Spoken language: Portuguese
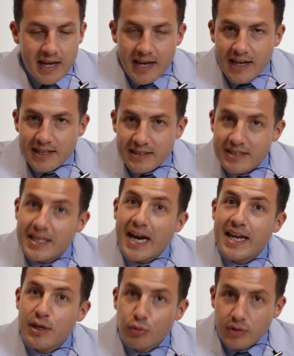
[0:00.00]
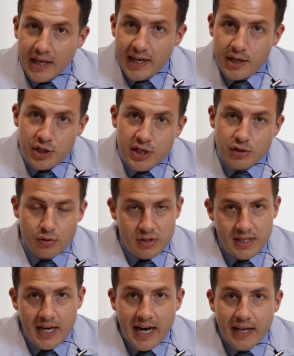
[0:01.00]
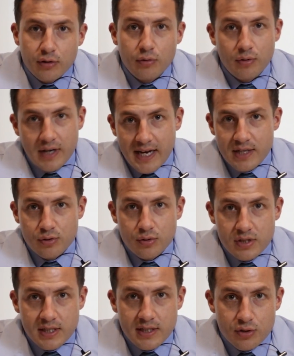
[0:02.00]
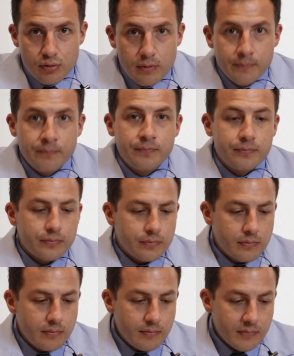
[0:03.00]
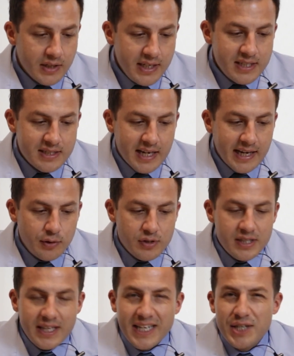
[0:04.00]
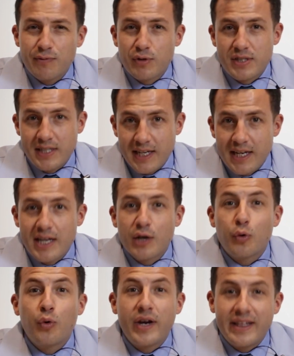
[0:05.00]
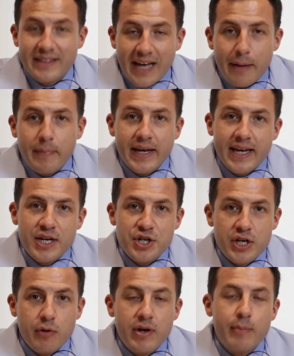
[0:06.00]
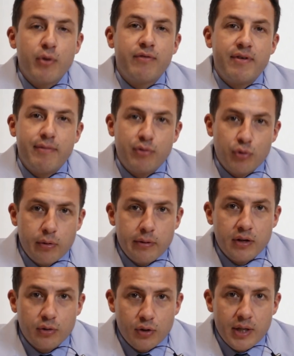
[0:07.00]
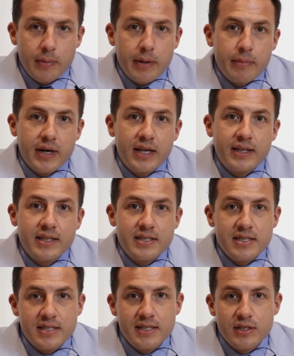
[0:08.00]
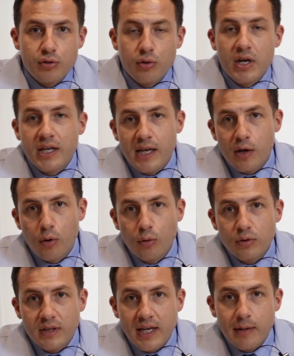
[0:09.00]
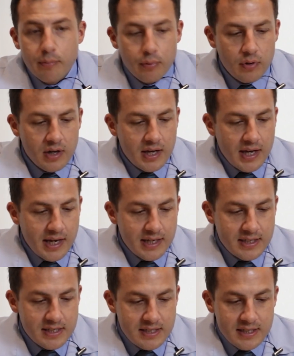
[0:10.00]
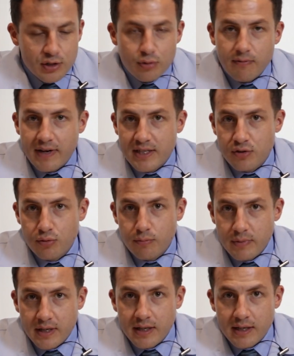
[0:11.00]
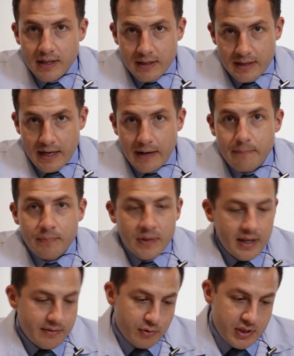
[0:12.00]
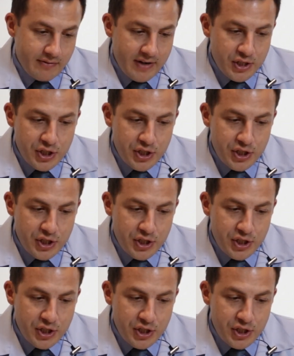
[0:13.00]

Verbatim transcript: é, extrair o dente associado, no caso o siso, e extraindo esse dente você curetar bem a região e remover to toda a membrana desse cisto, que com o tempo esse cisto vai sumir, tá? Você vai